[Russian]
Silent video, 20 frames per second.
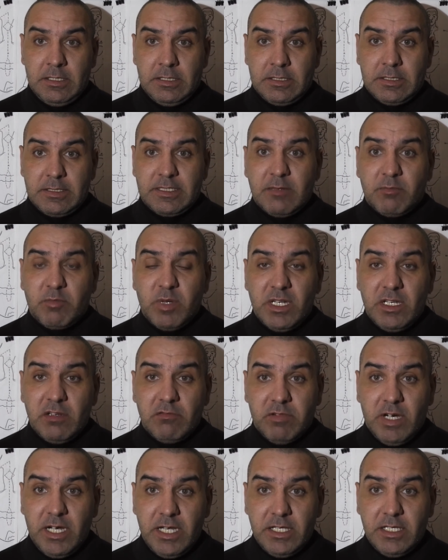
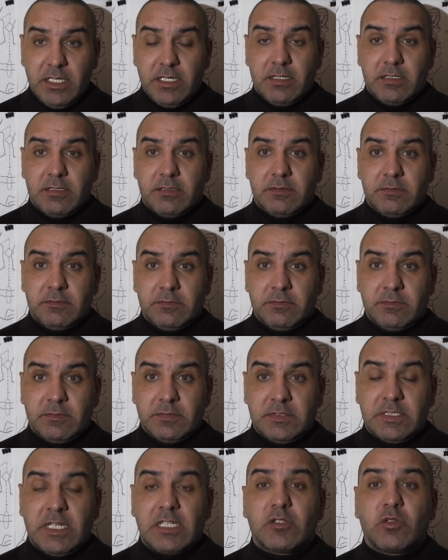заболевания,
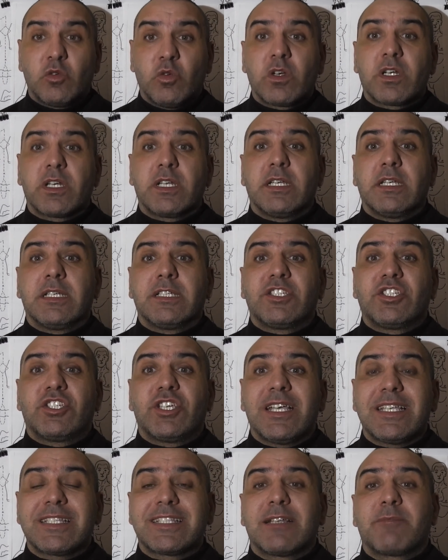которые
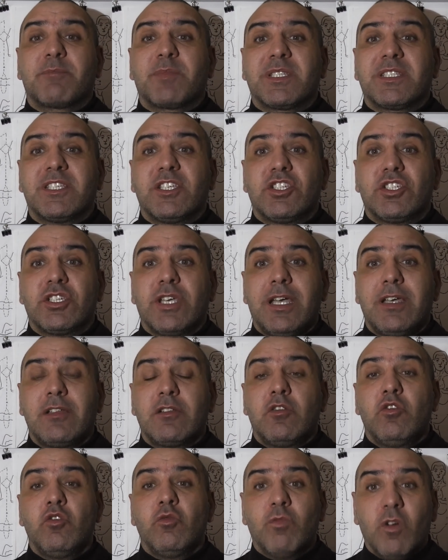часто
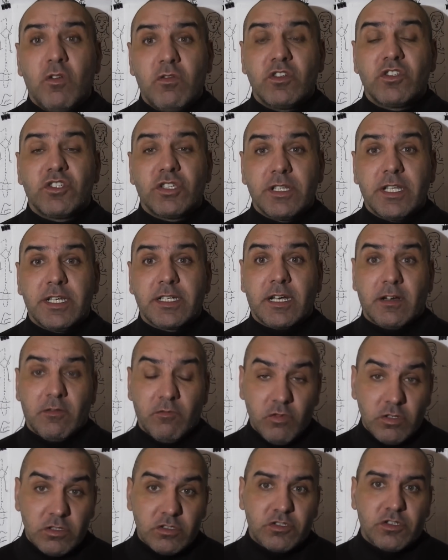посещают любого человека.
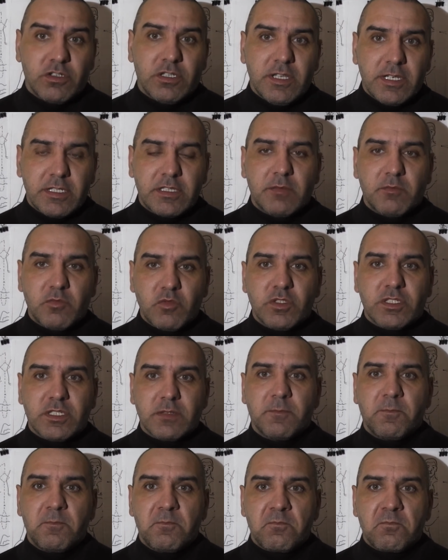Вот человек,
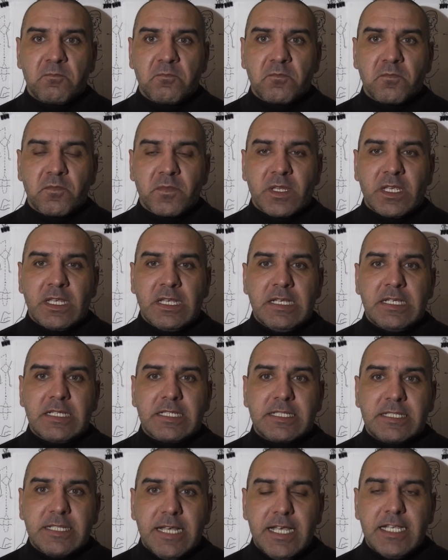допустим,
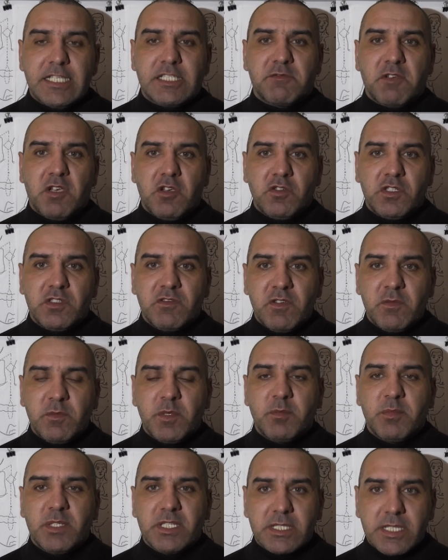знает свои
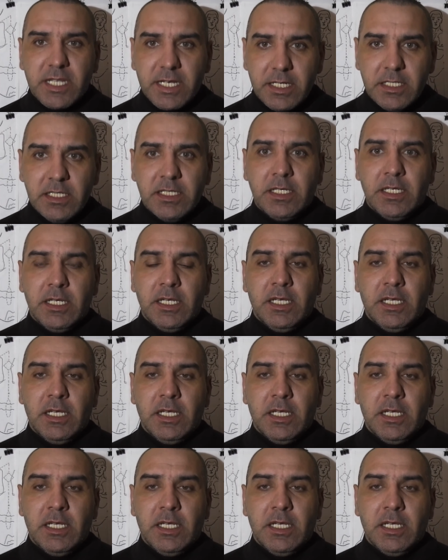уязвимые места